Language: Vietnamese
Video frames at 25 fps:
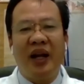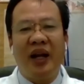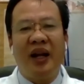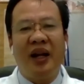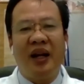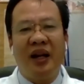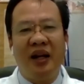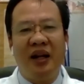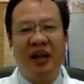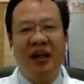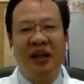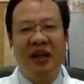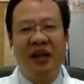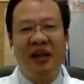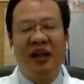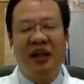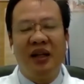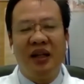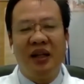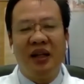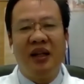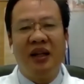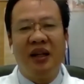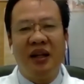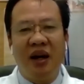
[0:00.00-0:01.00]
trang
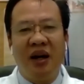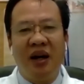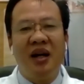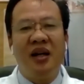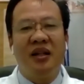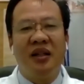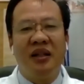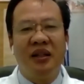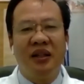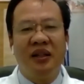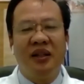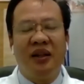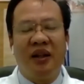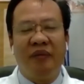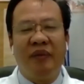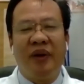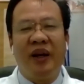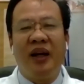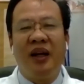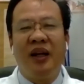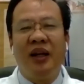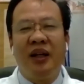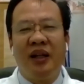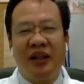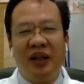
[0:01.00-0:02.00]
à, đó
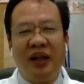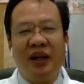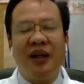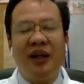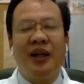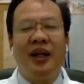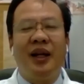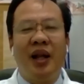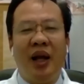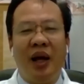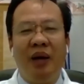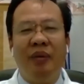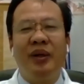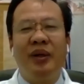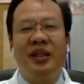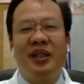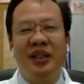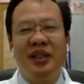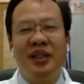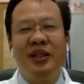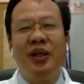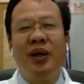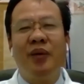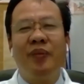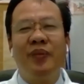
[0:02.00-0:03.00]
và nhất là nếu mình
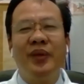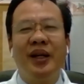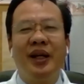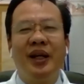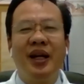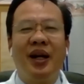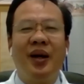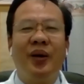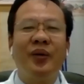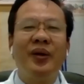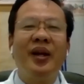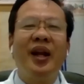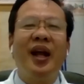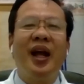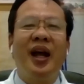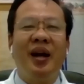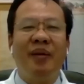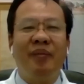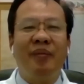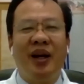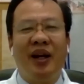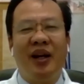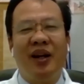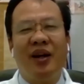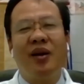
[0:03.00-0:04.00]
sử dụng những cái khẩu
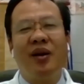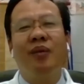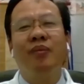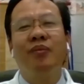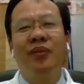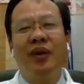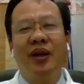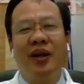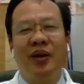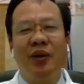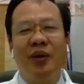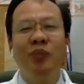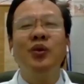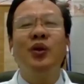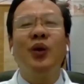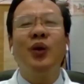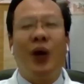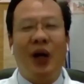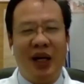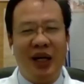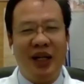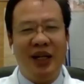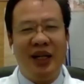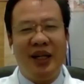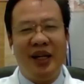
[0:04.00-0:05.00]
trang mà nó không đúng
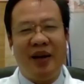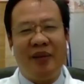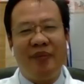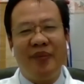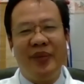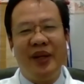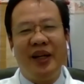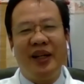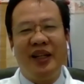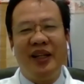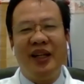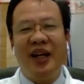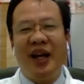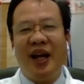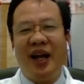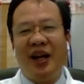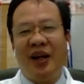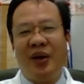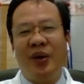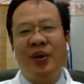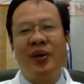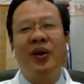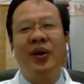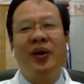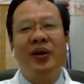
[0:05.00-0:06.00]
chuẩn đặc biệt những cái
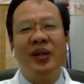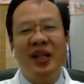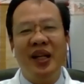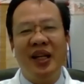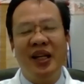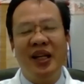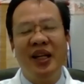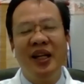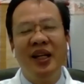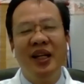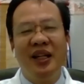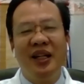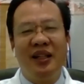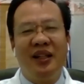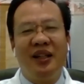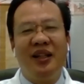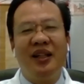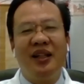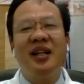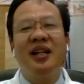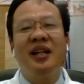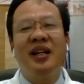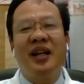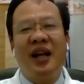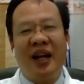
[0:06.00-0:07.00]
hàng trôi nổi thì những
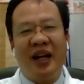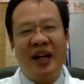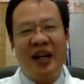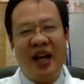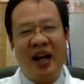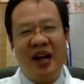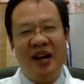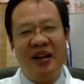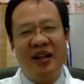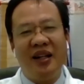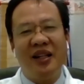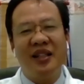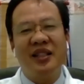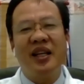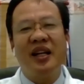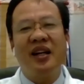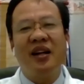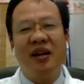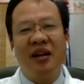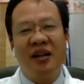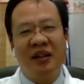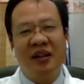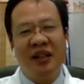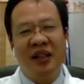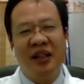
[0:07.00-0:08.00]
cái tình trạng da đó nó sẽ
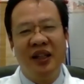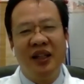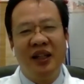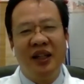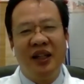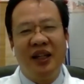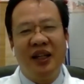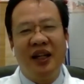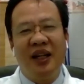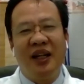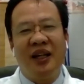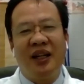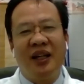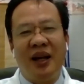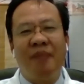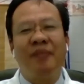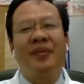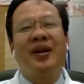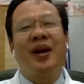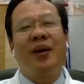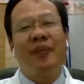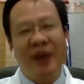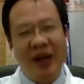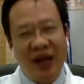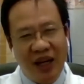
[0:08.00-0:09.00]
còn à,
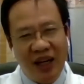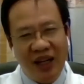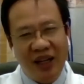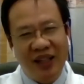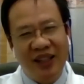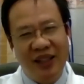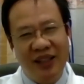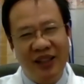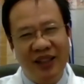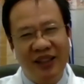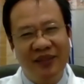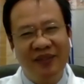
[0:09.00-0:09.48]
trầm trọng hơn